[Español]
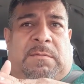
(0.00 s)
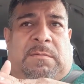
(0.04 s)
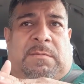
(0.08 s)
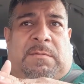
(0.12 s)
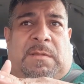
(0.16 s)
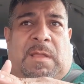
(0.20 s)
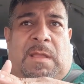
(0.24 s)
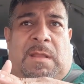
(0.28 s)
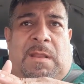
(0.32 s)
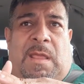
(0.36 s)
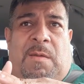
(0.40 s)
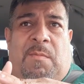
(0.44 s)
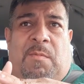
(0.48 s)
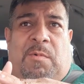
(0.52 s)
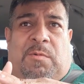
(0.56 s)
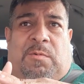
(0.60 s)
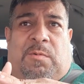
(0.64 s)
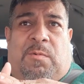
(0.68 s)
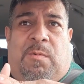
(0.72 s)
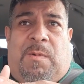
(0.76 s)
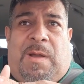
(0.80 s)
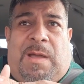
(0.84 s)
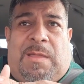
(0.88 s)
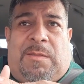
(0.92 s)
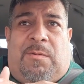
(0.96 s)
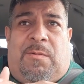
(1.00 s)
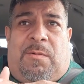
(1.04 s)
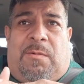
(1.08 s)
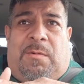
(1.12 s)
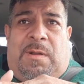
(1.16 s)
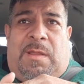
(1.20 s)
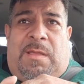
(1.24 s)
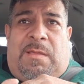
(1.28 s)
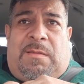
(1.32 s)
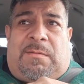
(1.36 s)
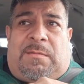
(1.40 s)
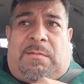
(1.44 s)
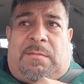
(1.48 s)
tenemos
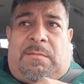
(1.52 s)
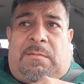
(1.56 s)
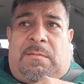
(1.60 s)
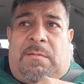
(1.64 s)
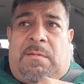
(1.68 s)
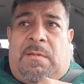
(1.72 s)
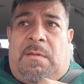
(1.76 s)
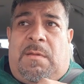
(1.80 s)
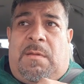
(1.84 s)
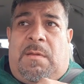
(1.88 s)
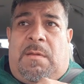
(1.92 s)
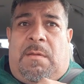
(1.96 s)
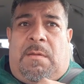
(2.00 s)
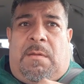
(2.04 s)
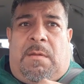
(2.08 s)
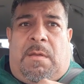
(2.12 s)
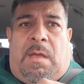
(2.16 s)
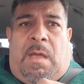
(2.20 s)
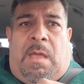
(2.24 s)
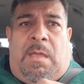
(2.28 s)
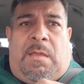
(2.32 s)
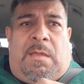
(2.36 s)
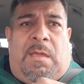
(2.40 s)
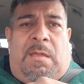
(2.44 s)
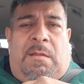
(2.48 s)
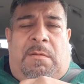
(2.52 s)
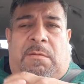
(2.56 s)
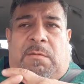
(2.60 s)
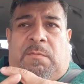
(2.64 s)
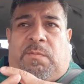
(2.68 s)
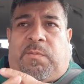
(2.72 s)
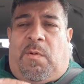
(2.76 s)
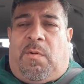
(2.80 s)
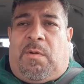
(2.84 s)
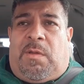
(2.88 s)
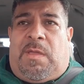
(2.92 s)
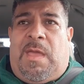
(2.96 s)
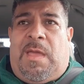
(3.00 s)
jugadores, hay que irlos
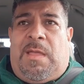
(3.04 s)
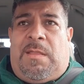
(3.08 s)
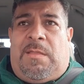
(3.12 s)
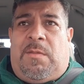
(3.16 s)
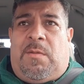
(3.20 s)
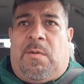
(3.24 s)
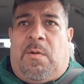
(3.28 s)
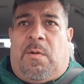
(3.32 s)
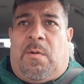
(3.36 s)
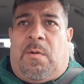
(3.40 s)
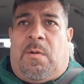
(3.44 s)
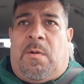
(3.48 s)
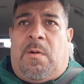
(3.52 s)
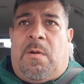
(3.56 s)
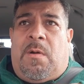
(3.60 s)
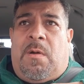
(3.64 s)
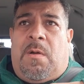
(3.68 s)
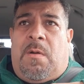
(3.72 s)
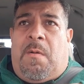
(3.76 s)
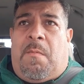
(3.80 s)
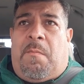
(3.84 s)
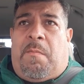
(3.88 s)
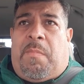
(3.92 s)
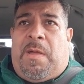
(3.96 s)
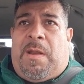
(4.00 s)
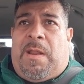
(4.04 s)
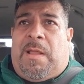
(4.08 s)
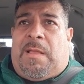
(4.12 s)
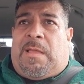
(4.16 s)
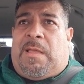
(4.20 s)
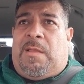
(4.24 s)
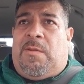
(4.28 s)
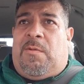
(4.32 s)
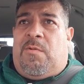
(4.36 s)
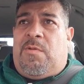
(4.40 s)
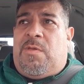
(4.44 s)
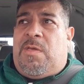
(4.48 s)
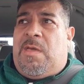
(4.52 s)
fogueando para
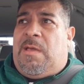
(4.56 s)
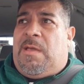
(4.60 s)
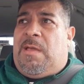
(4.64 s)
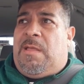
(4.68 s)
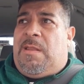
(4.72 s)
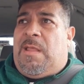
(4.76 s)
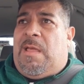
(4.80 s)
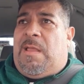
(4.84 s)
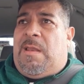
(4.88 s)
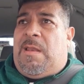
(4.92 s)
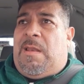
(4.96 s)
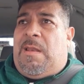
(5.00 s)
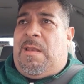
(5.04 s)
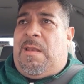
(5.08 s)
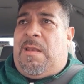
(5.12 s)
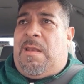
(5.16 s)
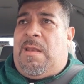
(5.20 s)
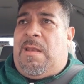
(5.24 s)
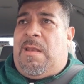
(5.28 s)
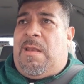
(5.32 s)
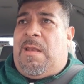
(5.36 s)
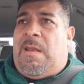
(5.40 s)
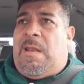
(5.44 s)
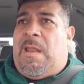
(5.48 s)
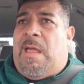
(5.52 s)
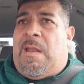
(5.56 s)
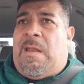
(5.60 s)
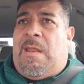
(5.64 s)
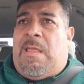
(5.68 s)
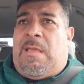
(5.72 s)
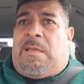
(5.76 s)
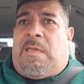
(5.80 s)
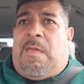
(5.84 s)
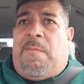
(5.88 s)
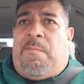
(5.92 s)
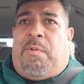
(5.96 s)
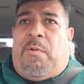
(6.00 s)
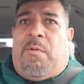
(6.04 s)
que no lleguen al,
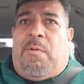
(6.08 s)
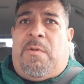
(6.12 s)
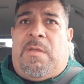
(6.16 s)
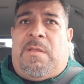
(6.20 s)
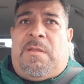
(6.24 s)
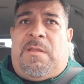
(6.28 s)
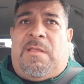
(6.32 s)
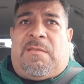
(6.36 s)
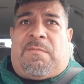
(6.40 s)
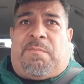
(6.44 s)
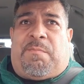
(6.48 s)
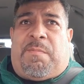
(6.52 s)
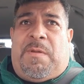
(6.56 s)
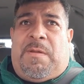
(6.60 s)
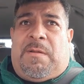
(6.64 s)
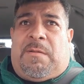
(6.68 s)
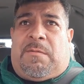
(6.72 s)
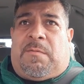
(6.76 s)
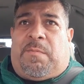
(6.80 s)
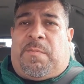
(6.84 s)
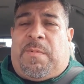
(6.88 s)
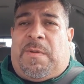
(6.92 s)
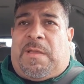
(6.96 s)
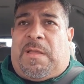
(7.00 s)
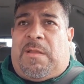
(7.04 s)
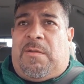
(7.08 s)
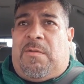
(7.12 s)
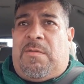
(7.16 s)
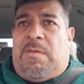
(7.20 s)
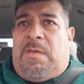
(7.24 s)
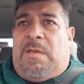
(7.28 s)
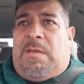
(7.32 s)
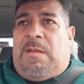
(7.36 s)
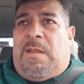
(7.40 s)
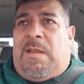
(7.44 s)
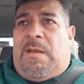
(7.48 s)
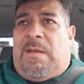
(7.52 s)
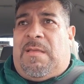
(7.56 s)
equipo inexpertos, para que no
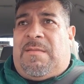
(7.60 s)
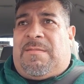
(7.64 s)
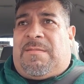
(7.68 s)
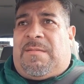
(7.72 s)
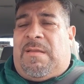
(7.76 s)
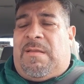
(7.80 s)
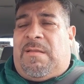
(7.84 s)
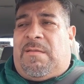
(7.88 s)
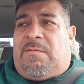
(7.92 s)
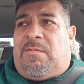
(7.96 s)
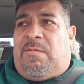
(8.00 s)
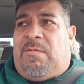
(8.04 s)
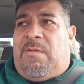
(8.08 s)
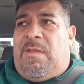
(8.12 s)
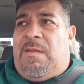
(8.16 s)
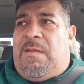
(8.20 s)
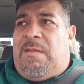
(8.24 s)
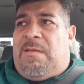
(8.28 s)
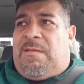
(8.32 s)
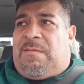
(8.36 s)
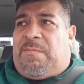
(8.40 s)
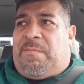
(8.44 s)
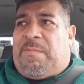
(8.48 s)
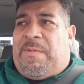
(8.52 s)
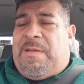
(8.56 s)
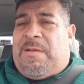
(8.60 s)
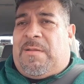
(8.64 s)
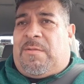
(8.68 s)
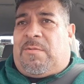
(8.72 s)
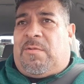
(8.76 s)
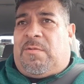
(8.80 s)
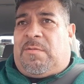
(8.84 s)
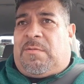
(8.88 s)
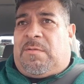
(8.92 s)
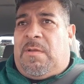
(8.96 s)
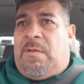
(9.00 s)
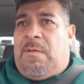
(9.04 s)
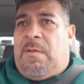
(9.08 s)
lleguen a la selección
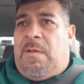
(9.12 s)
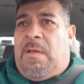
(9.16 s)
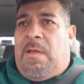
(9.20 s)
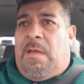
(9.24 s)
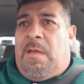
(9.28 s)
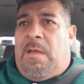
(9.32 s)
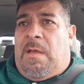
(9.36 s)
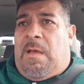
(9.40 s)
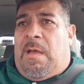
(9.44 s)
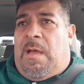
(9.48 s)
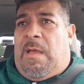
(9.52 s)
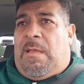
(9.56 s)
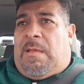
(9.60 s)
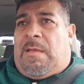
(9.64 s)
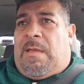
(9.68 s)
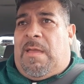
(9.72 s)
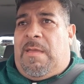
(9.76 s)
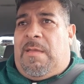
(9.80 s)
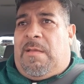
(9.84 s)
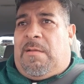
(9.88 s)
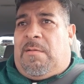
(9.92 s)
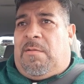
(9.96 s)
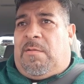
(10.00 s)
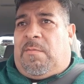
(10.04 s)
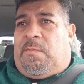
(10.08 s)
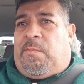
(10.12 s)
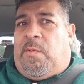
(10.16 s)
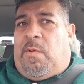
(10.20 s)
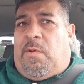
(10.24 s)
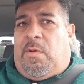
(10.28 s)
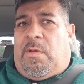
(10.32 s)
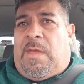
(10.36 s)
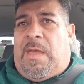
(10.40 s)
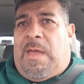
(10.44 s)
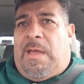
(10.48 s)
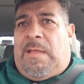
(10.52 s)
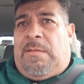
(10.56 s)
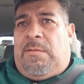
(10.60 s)
inexpertos, hay que irlos
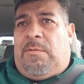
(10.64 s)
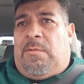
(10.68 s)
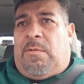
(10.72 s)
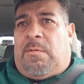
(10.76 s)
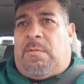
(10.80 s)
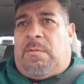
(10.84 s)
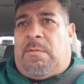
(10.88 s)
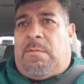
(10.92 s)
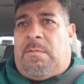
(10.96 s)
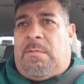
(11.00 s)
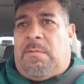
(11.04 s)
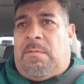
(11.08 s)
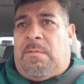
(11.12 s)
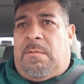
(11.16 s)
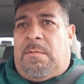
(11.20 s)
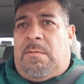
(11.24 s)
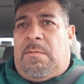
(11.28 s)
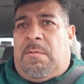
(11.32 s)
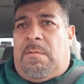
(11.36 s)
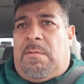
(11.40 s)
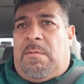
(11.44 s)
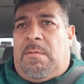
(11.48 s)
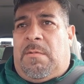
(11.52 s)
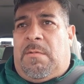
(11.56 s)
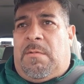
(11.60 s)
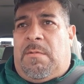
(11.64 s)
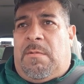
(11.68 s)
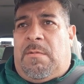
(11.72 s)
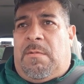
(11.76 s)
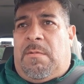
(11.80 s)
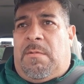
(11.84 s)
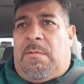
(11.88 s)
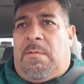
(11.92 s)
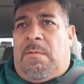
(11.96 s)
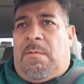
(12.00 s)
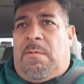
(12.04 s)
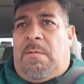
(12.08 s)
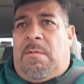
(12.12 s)
fogueando.
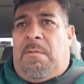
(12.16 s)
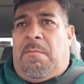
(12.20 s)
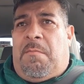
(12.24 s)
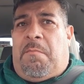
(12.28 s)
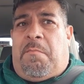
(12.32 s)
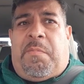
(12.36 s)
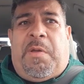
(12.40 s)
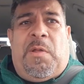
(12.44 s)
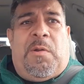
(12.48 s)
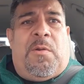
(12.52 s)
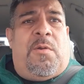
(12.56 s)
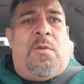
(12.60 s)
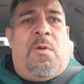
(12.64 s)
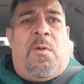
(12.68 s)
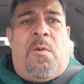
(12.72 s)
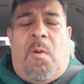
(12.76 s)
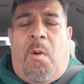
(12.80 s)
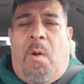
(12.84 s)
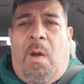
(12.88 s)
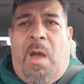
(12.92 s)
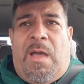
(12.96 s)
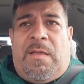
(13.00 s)
Pero no lo